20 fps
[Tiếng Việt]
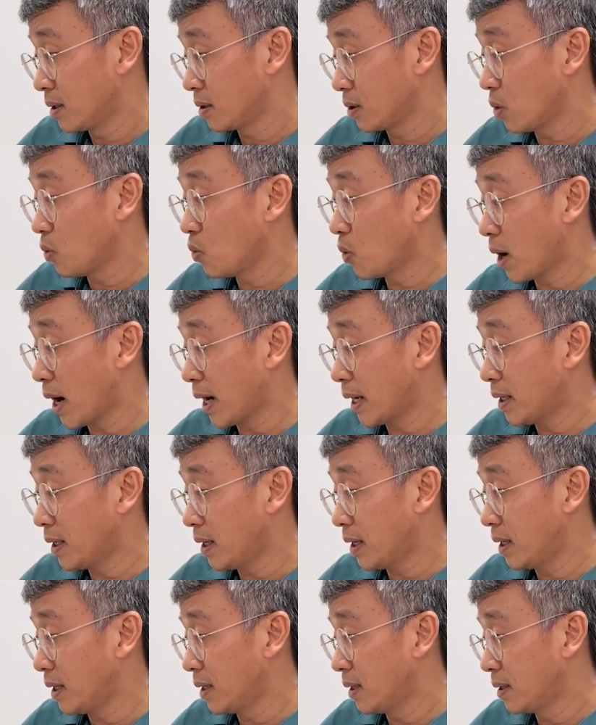hôm qua ăn
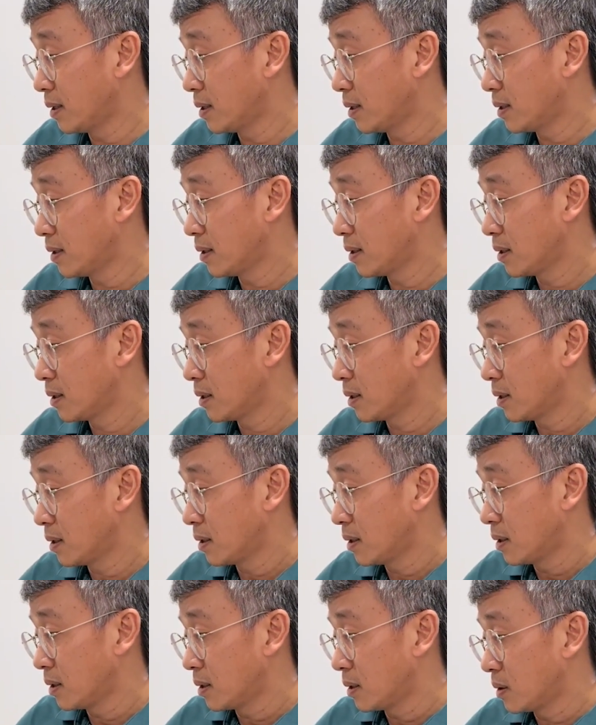gì
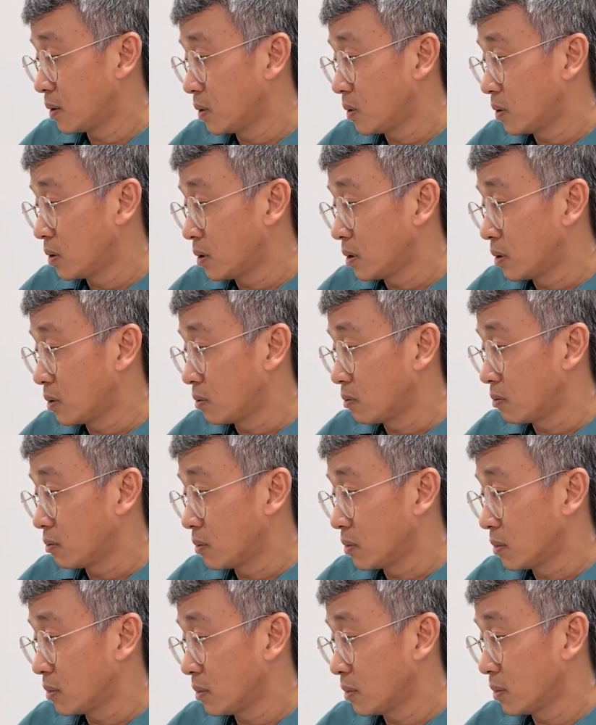hôm qua cũng ăn cháo
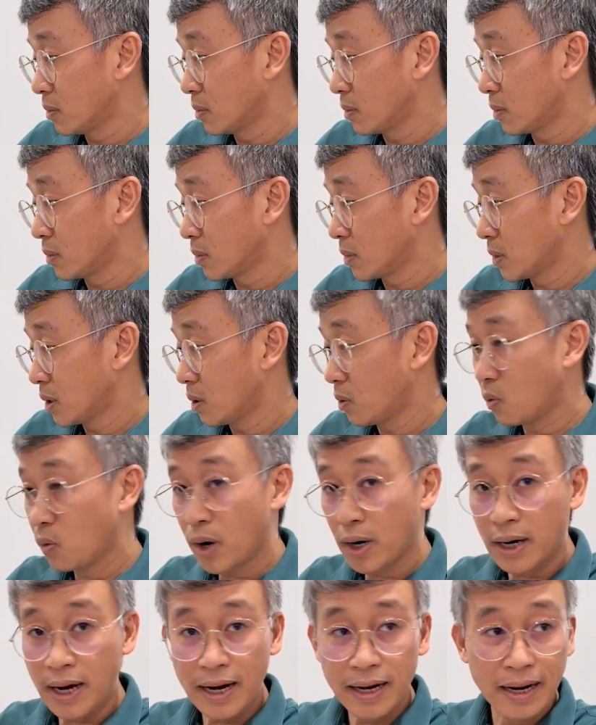ừ. hôm
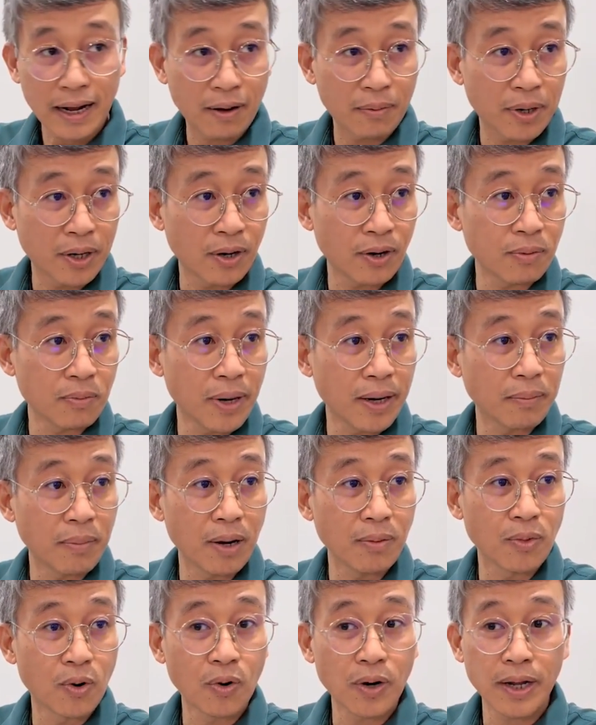qua ca nào mà nó
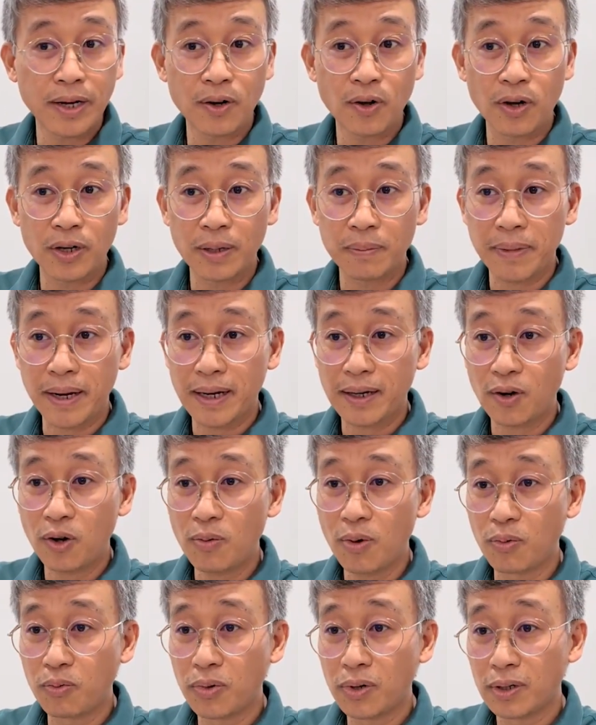mới mổ lên đồ thì mang
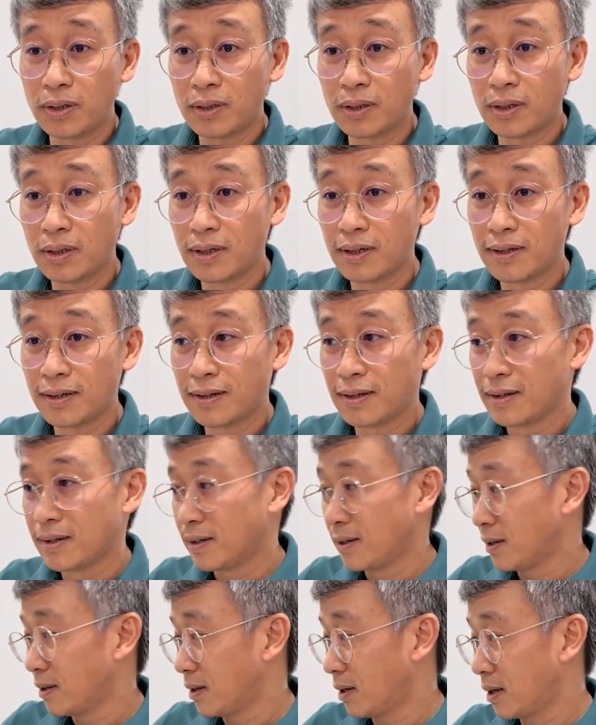đói bụng Còn
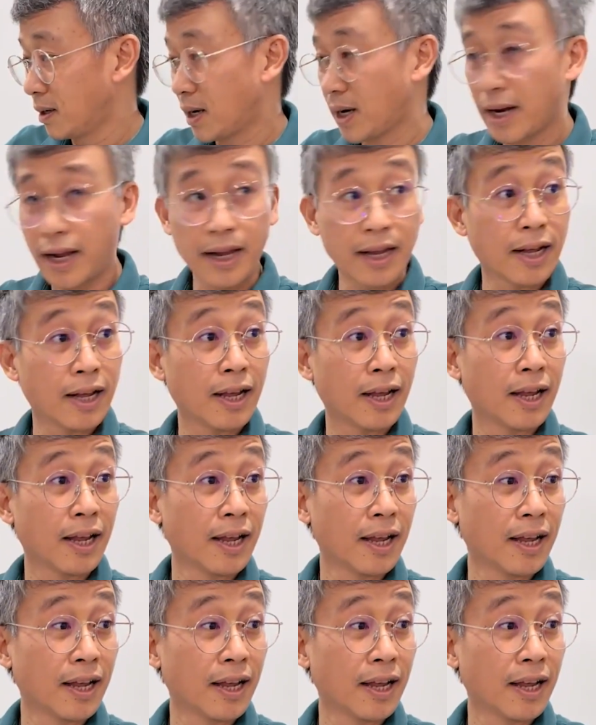à, ca này hả